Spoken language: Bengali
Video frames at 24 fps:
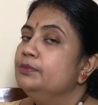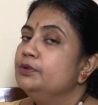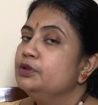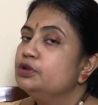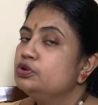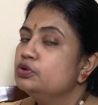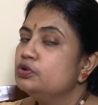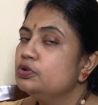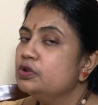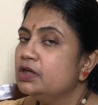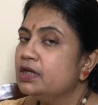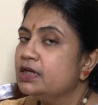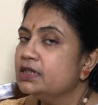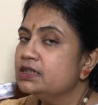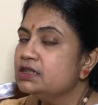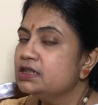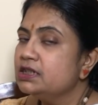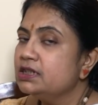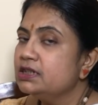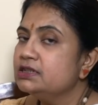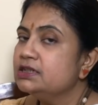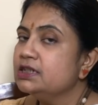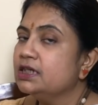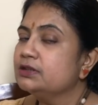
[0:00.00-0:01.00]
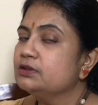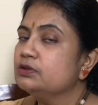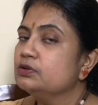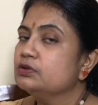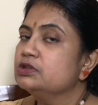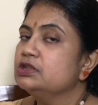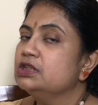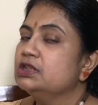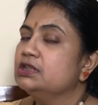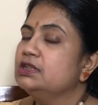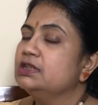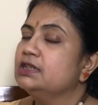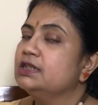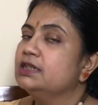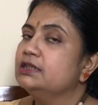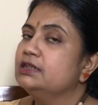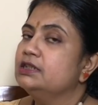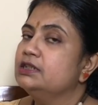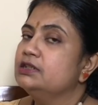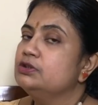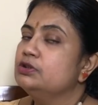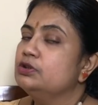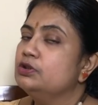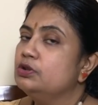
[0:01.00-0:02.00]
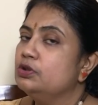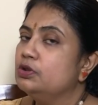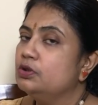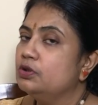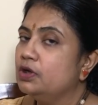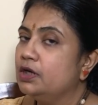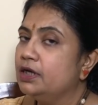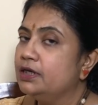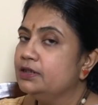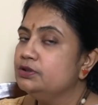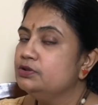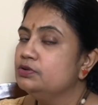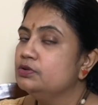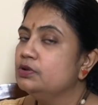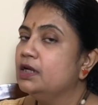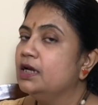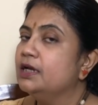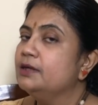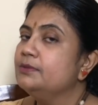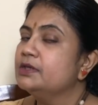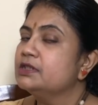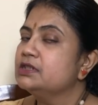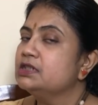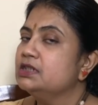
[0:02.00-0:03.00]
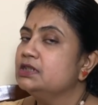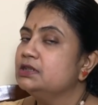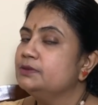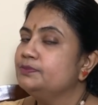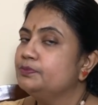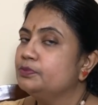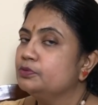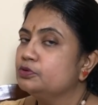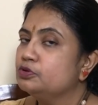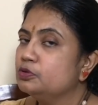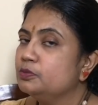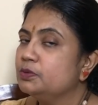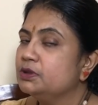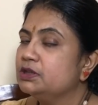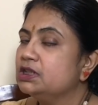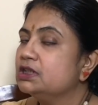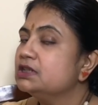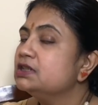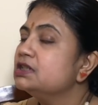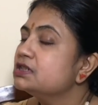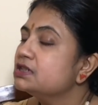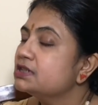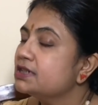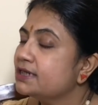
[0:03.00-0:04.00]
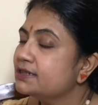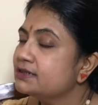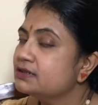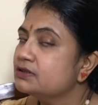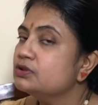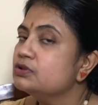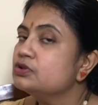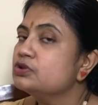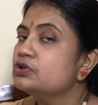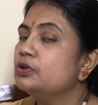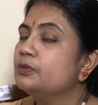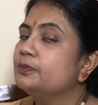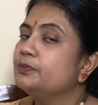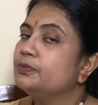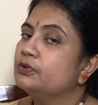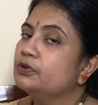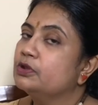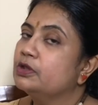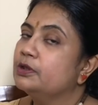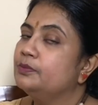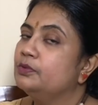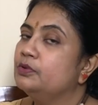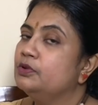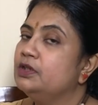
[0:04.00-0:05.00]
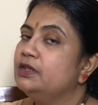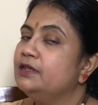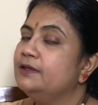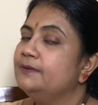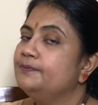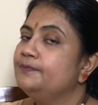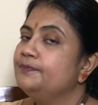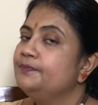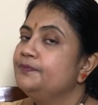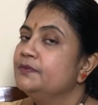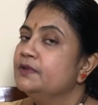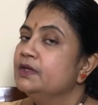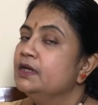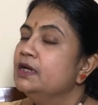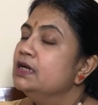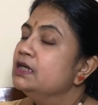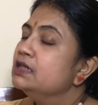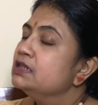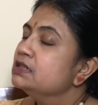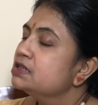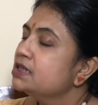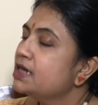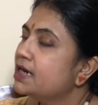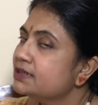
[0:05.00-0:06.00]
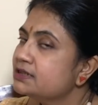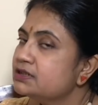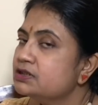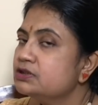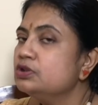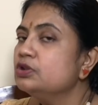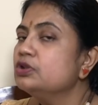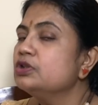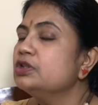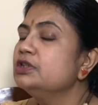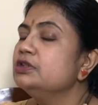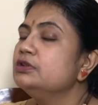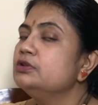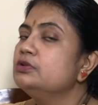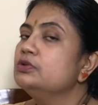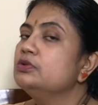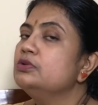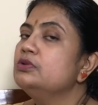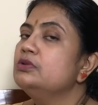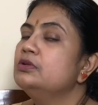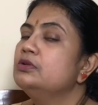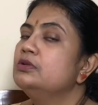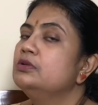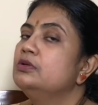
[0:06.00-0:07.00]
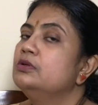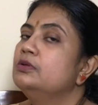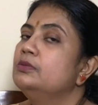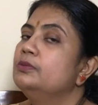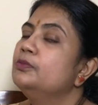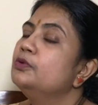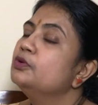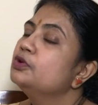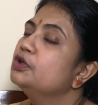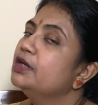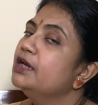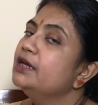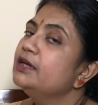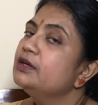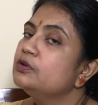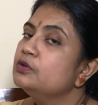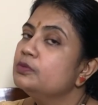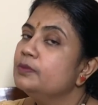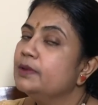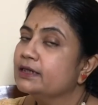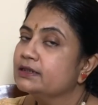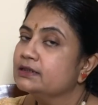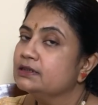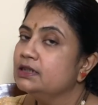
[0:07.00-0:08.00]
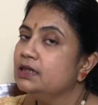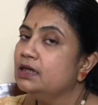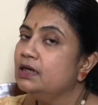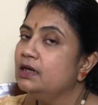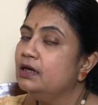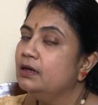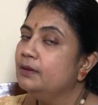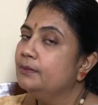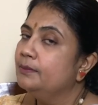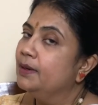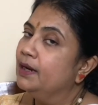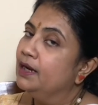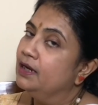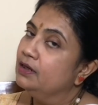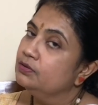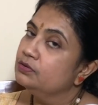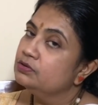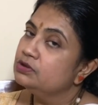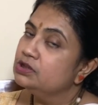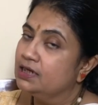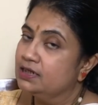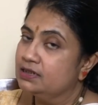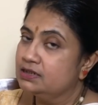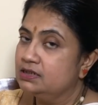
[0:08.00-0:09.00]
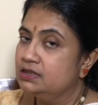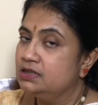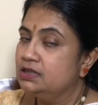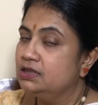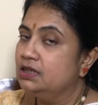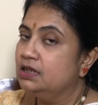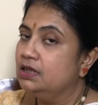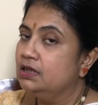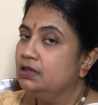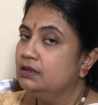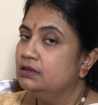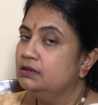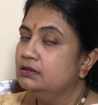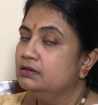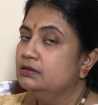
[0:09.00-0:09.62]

মিথুন রাশির জাতক জাতিকাদের জন্য এই জুলাই মাসের প্রথমে তাদের স্বাস্থ্য সম্পর্কে বলি স্বাস্থ্য কিন্তু মোটেই খুব একটা ভালো থাকছে না